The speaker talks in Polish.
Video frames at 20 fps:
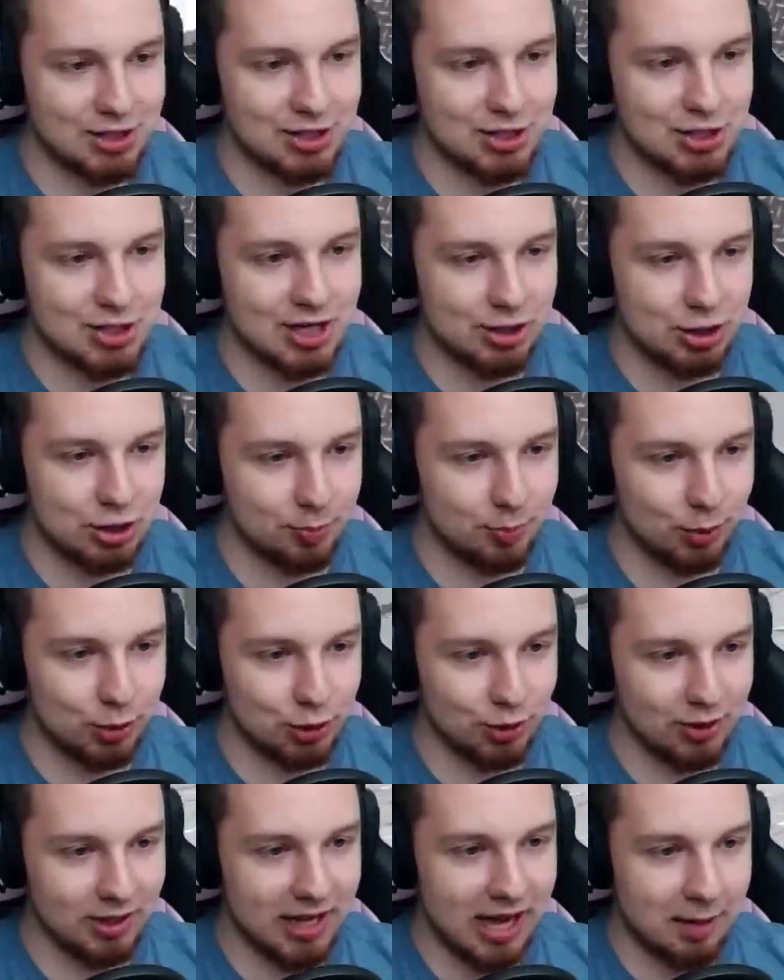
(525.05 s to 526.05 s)
rzeczy
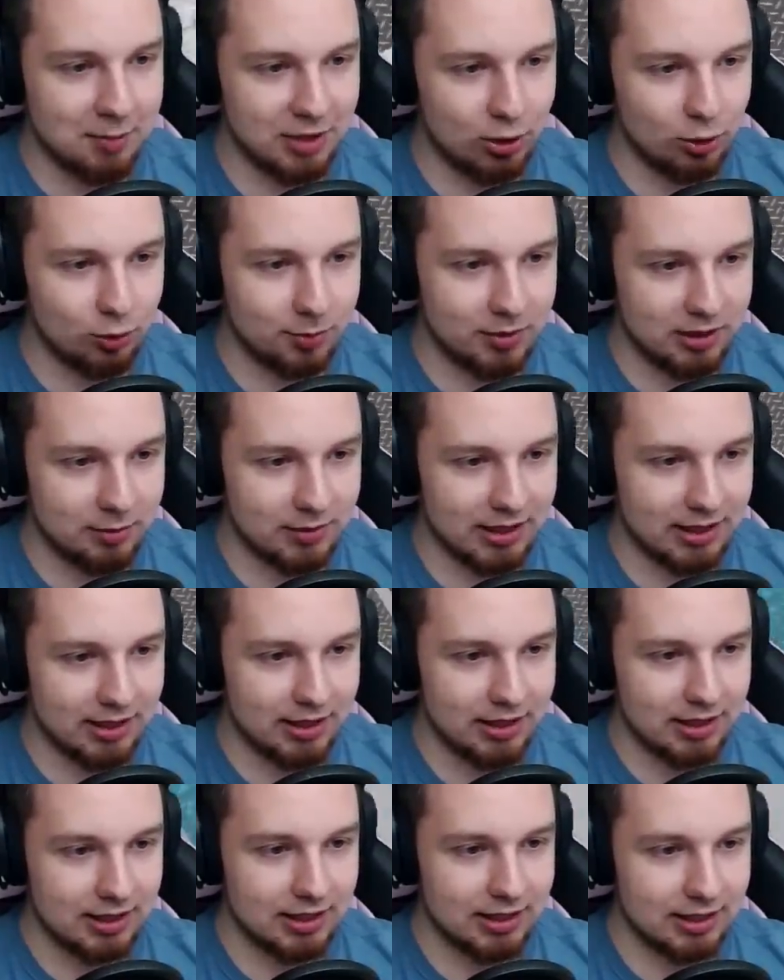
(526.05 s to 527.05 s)
pociągami, lubimy
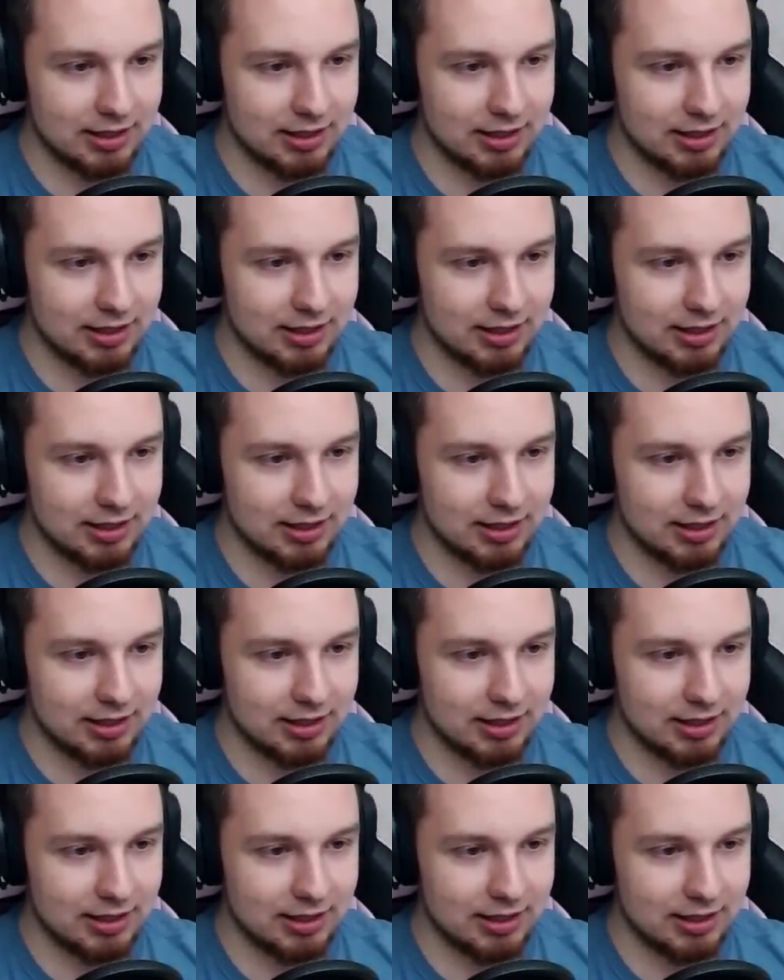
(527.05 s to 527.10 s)
e,